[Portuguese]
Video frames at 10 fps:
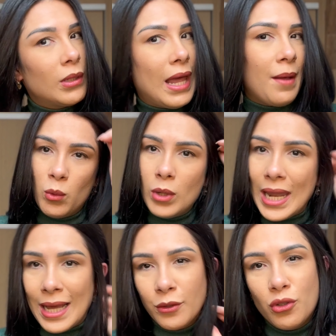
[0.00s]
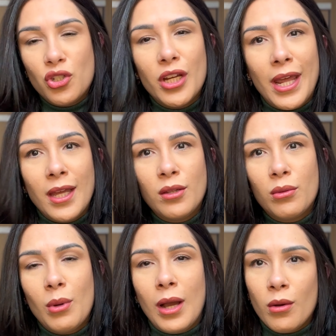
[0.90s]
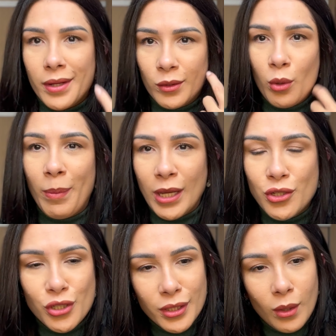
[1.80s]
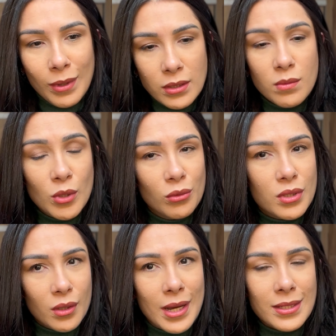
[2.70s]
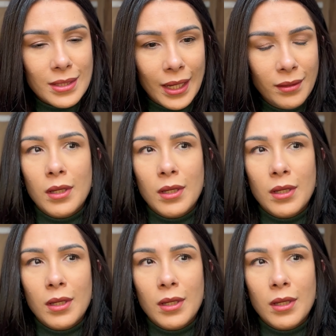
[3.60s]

lá. O lado direito, agora eu tô perdida quantos minutos eu gastei.